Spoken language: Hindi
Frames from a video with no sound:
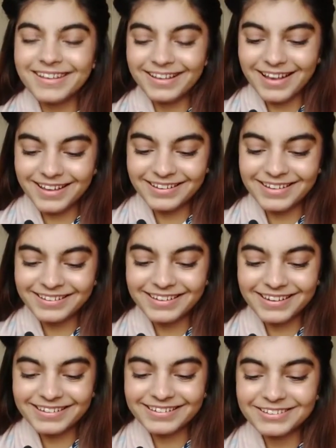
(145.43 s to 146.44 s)

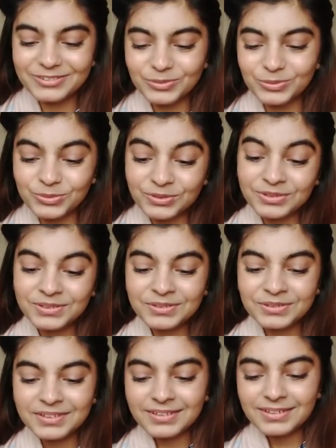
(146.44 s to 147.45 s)
निकालेंगे की तो
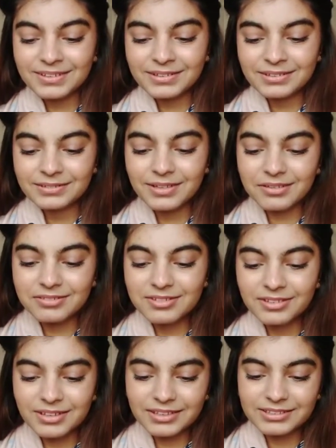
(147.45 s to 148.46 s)
दस
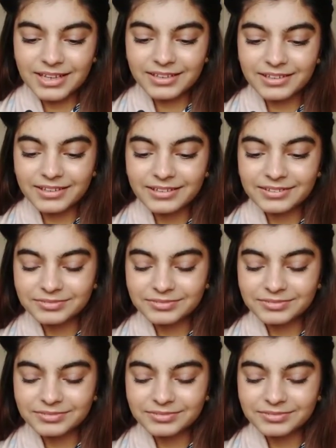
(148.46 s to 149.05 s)
दिन लग जाएंगे